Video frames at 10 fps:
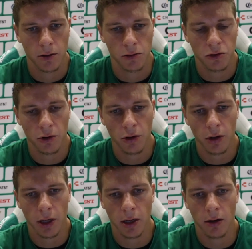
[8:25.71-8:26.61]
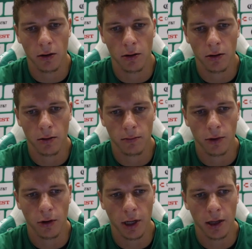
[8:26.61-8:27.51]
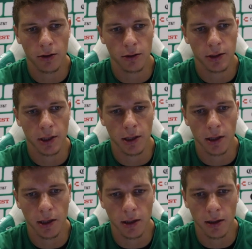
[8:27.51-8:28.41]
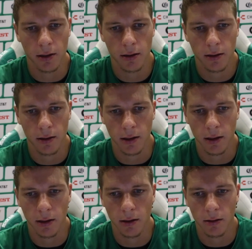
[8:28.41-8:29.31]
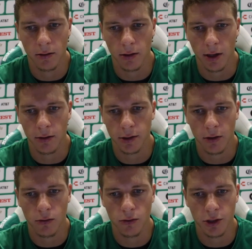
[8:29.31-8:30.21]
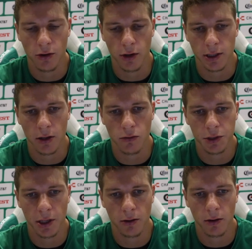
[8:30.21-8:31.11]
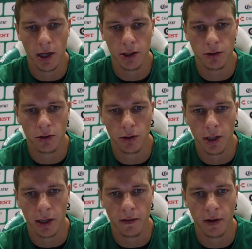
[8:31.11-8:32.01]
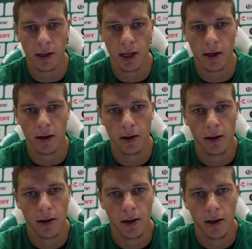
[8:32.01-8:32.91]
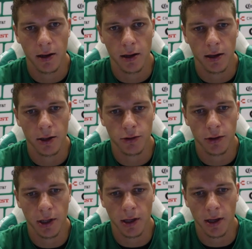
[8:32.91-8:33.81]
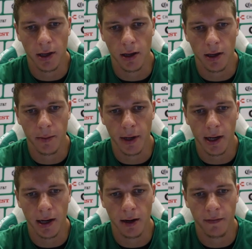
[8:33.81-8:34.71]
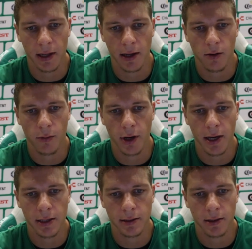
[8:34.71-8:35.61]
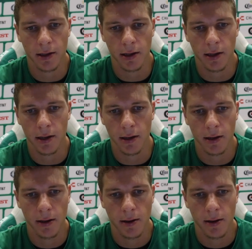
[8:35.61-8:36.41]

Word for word: Yo creo que los gritos y, y lo que no se escucha o lo que se escucha no, a ellos no lo tiene que afectar. Ellos tienen que, marcar la falta como es eh,